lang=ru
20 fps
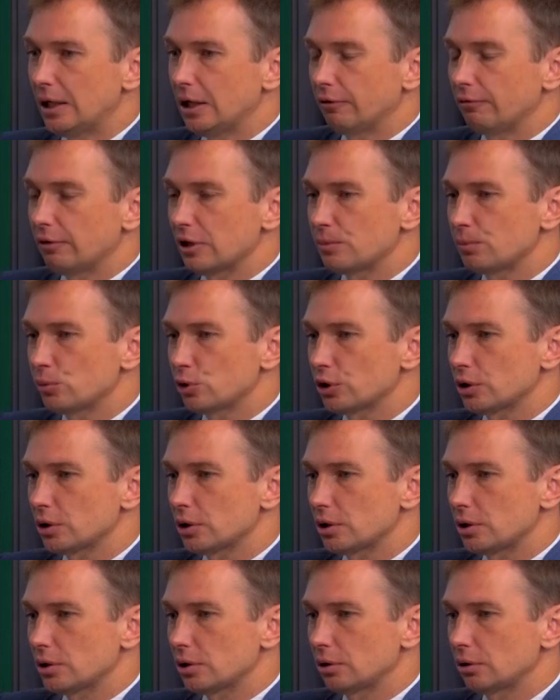
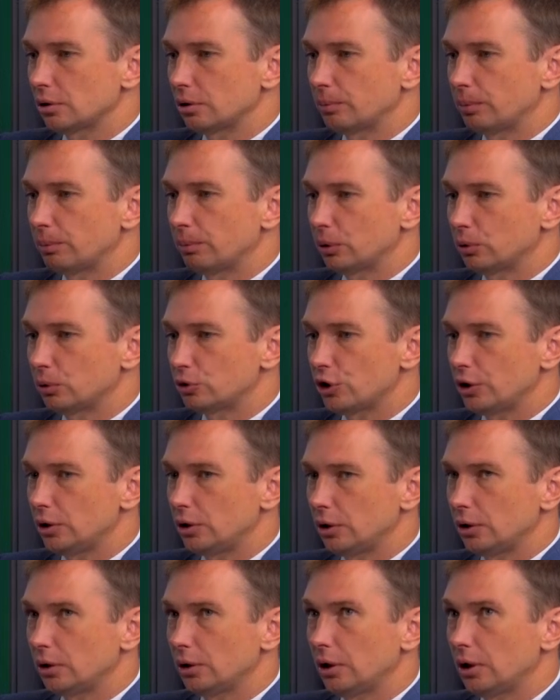возможность э,
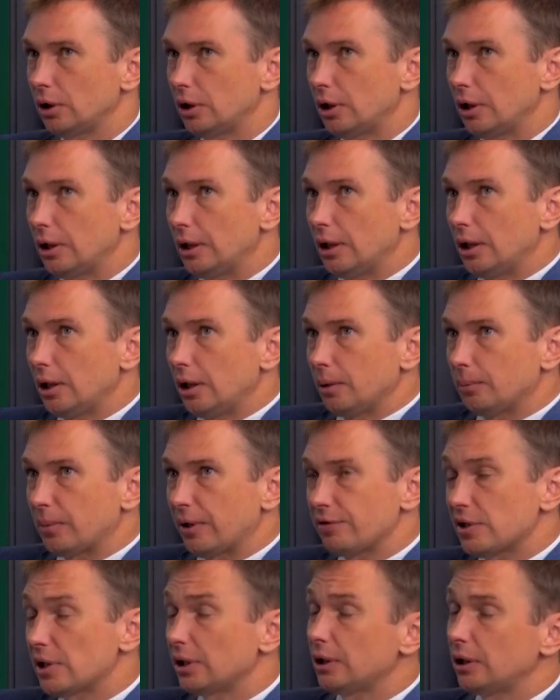получения
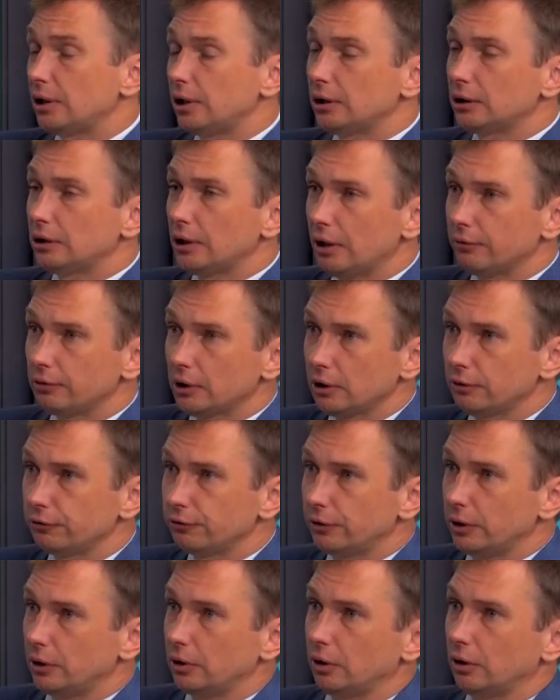профессиональных
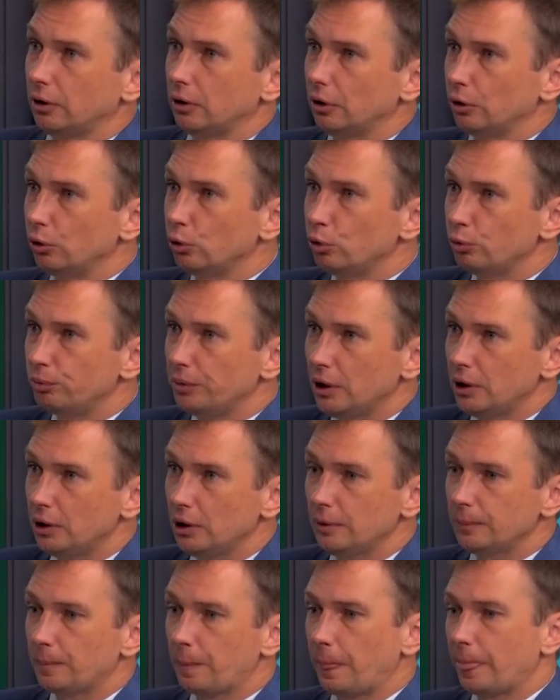навыков э, и
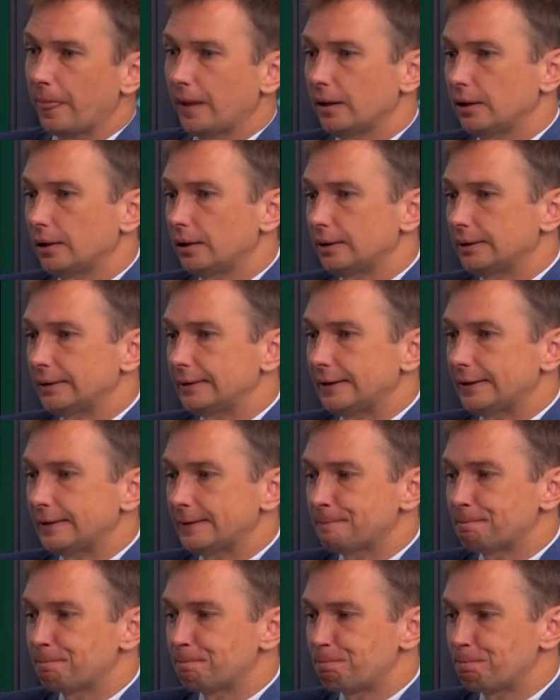умений э,
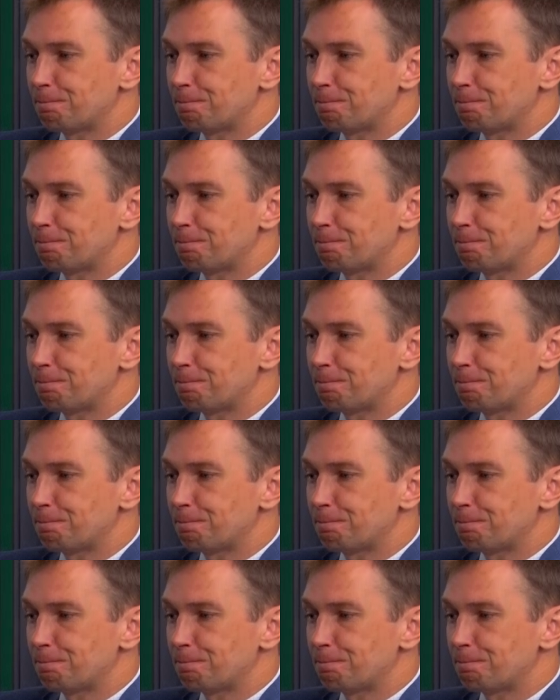на